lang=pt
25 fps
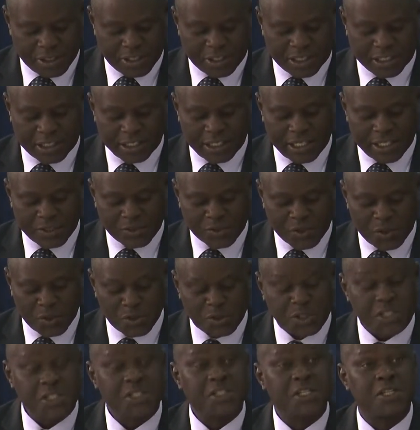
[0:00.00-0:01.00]
relações
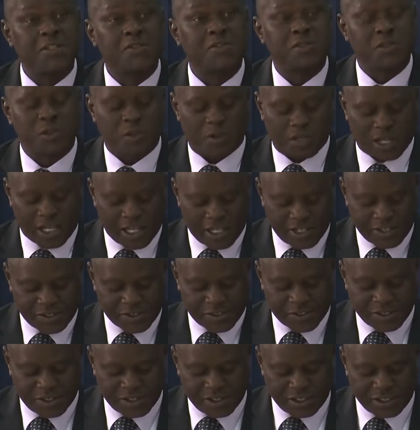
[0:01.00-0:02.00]

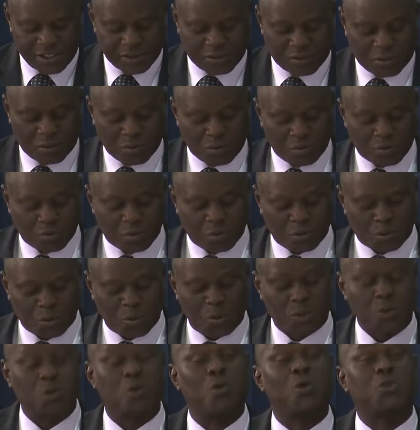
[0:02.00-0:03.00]
institucionais,
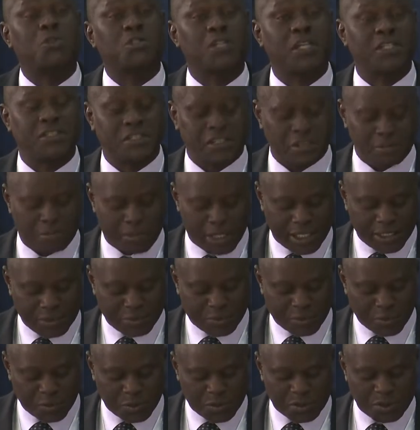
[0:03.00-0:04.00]
os
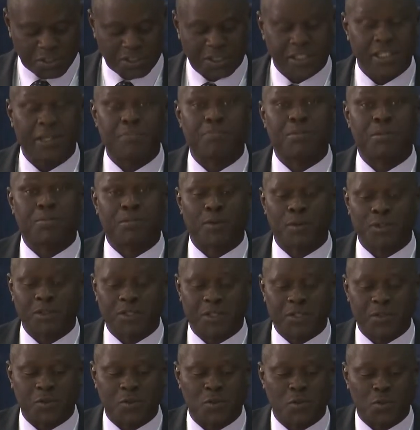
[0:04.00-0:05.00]
constrangimentos e a proposta
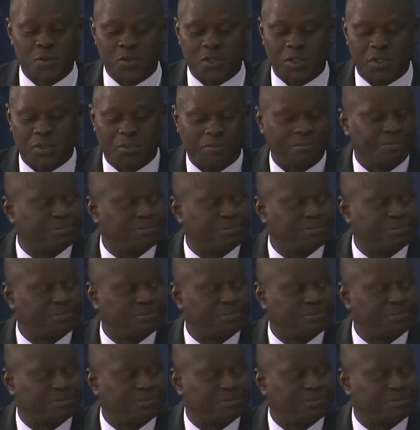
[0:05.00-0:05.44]
de solução.